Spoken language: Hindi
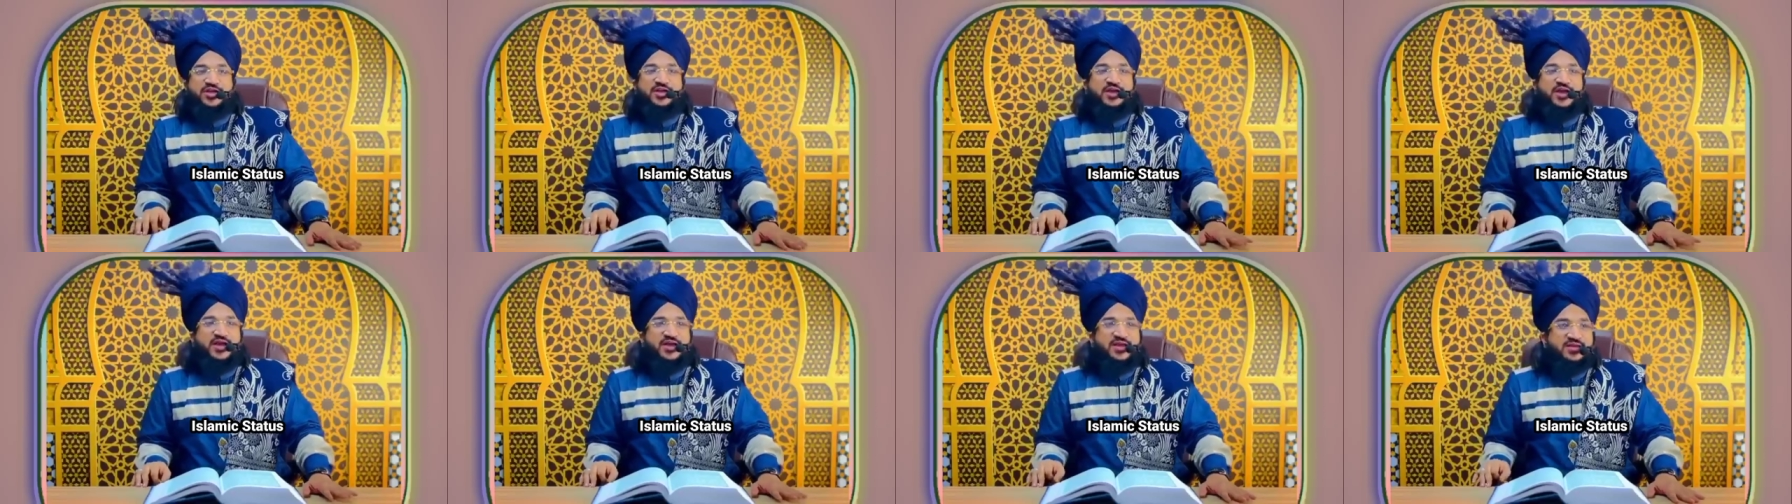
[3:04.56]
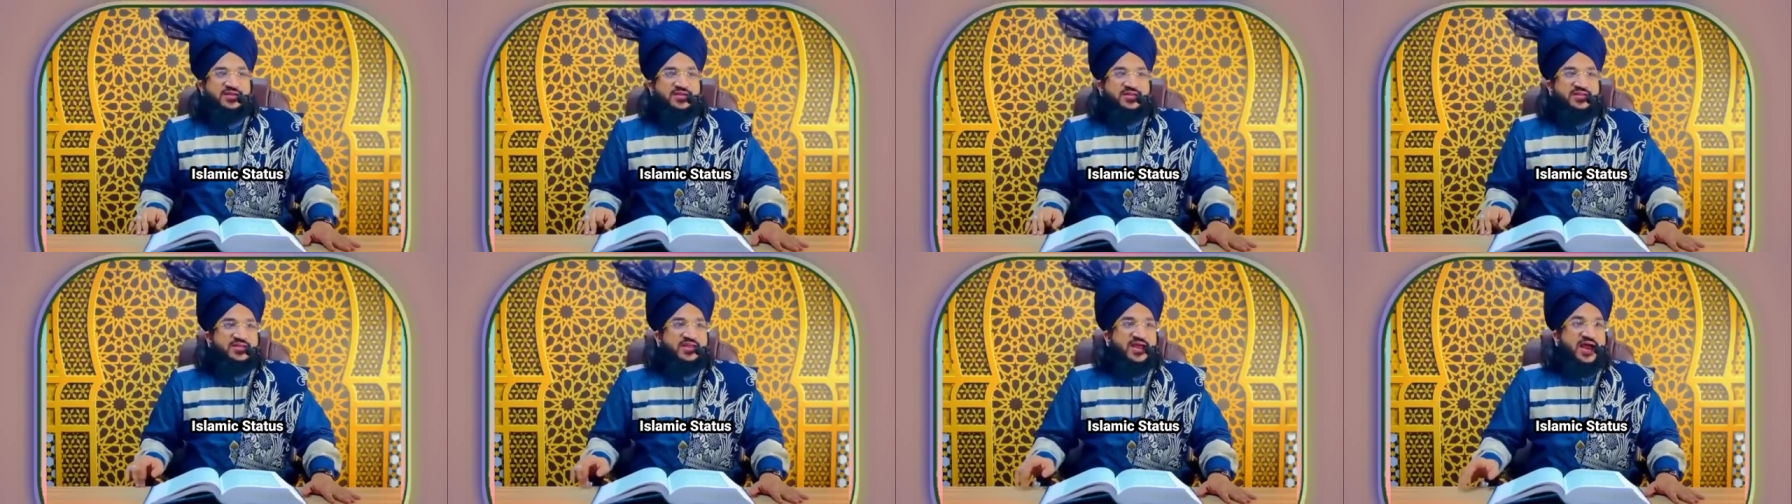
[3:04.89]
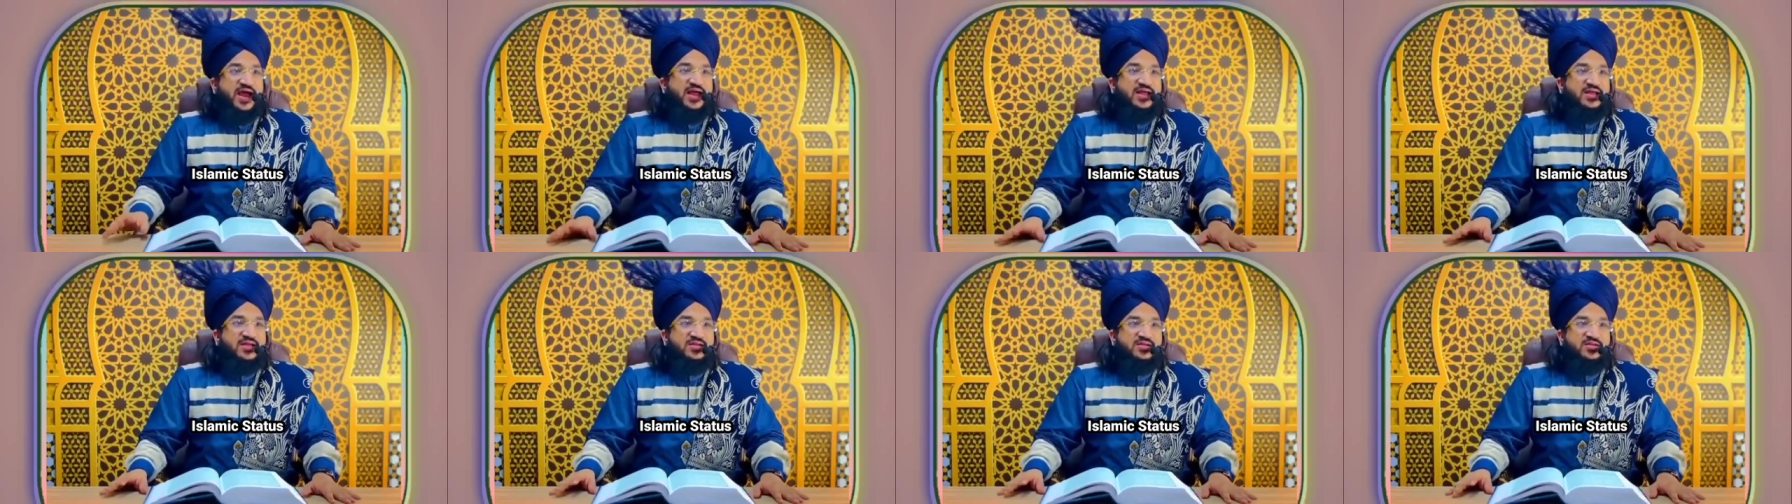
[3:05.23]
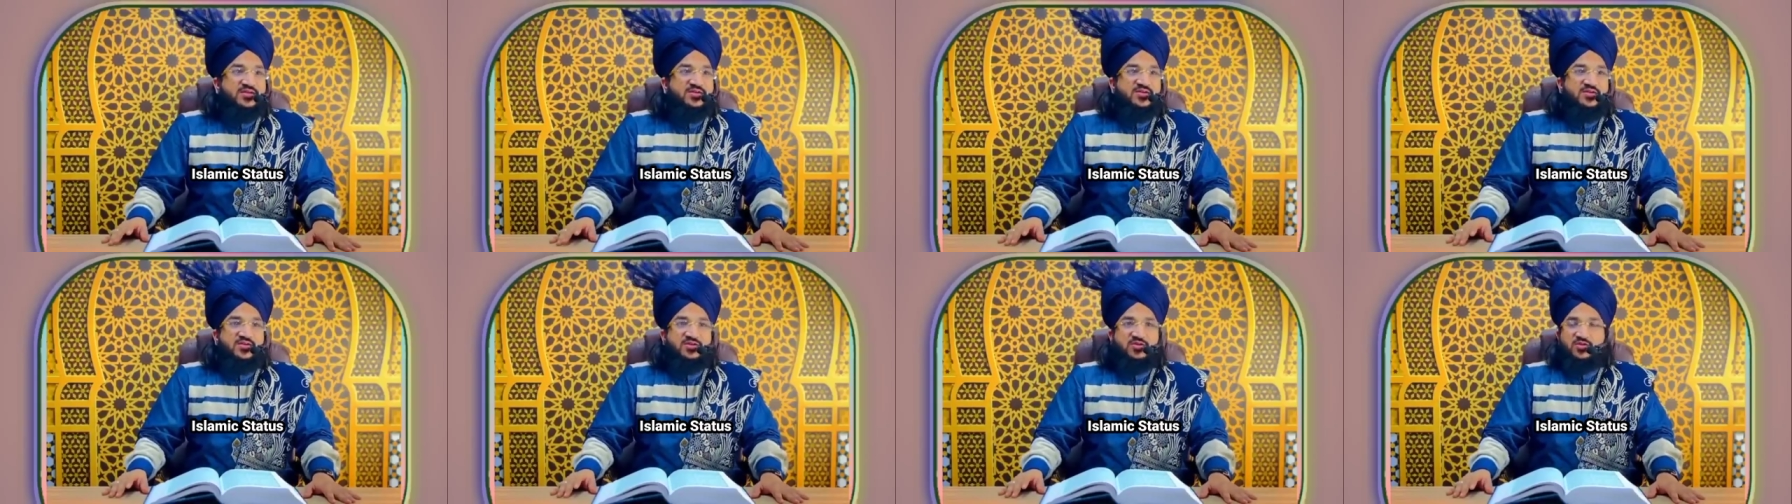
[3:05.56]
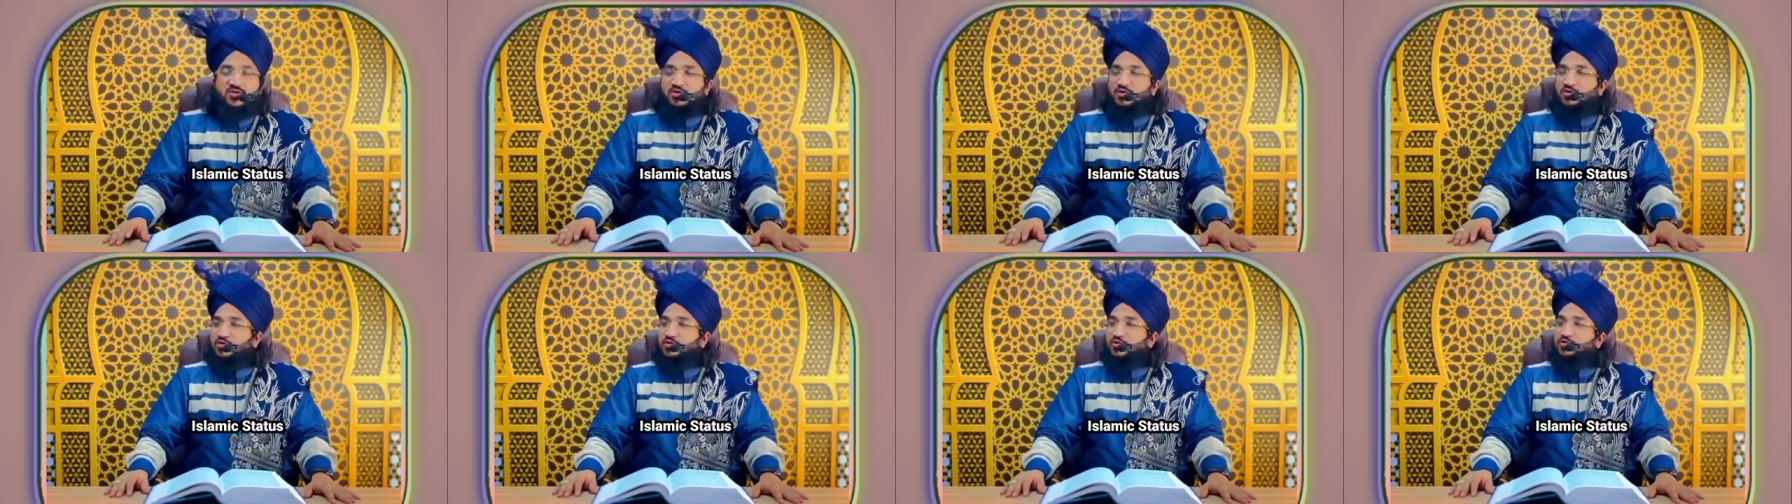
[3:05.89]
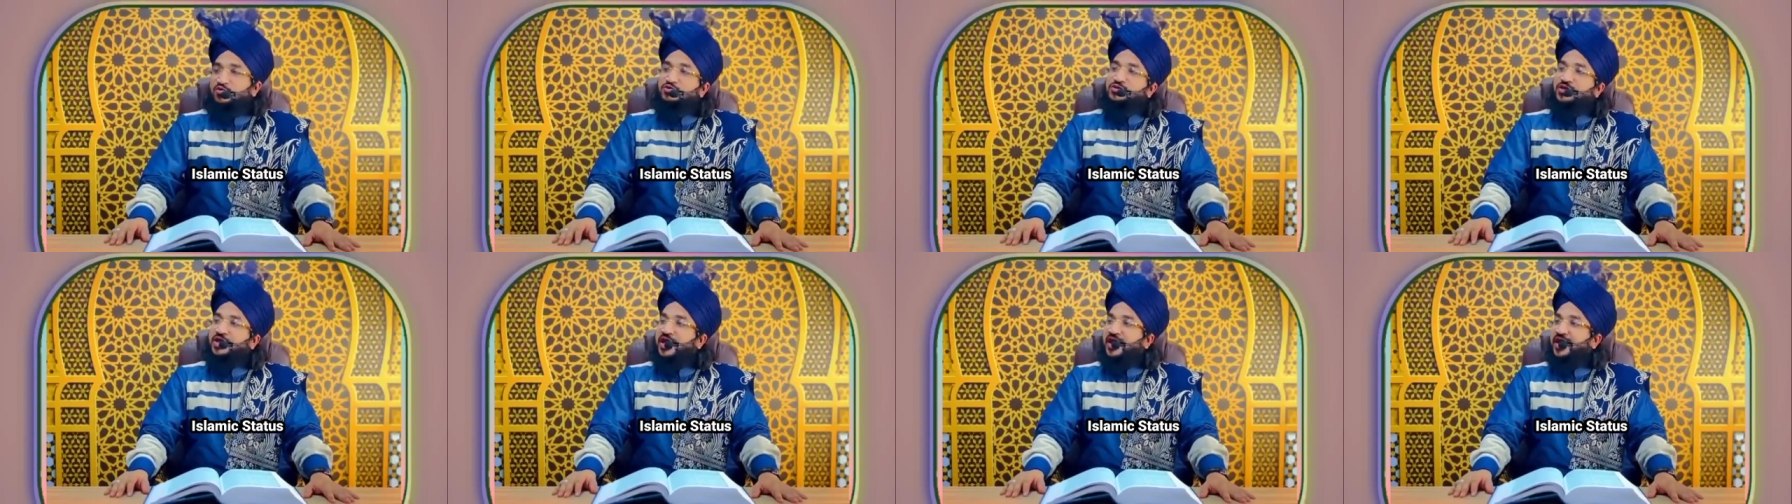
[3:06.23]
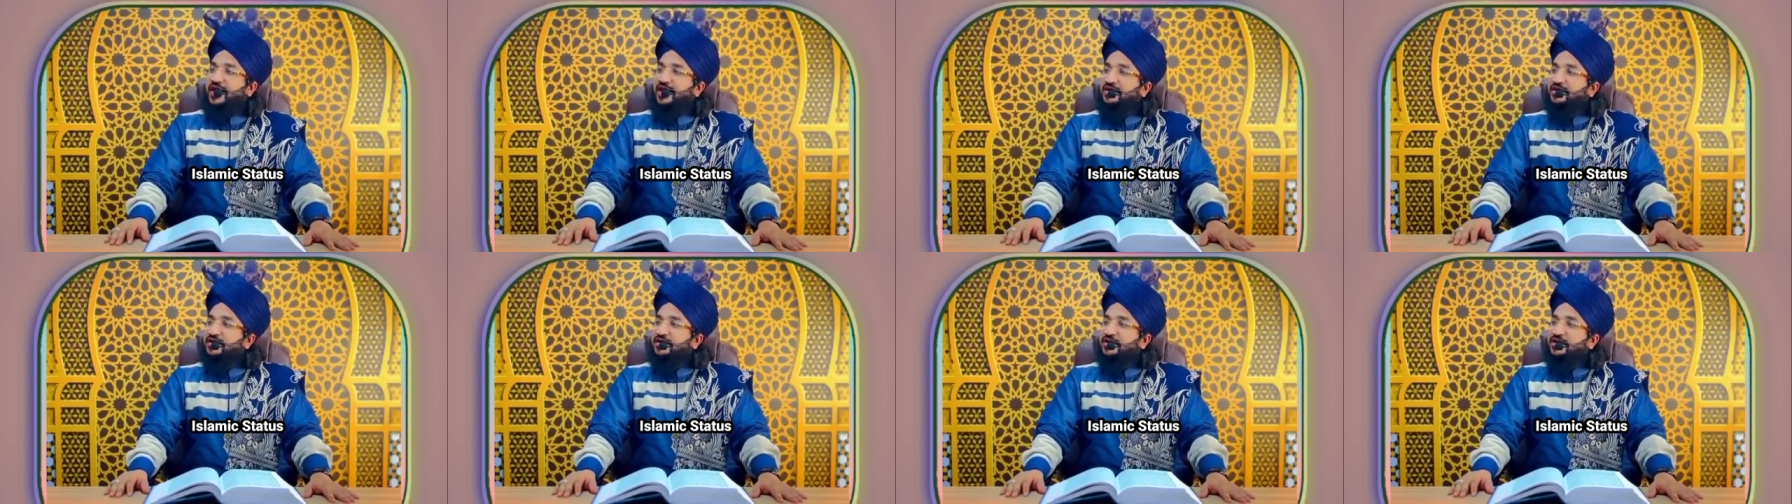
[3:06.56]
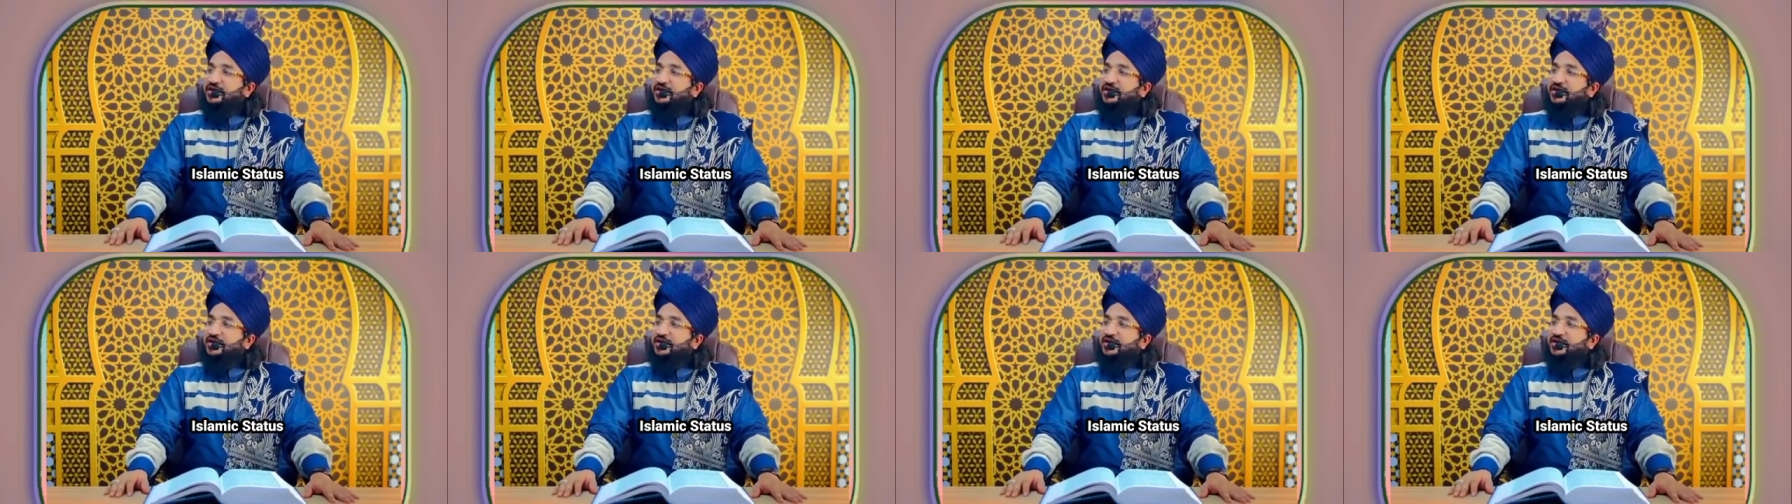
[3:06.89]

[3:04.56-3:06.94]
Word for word: ही है क्या है उसके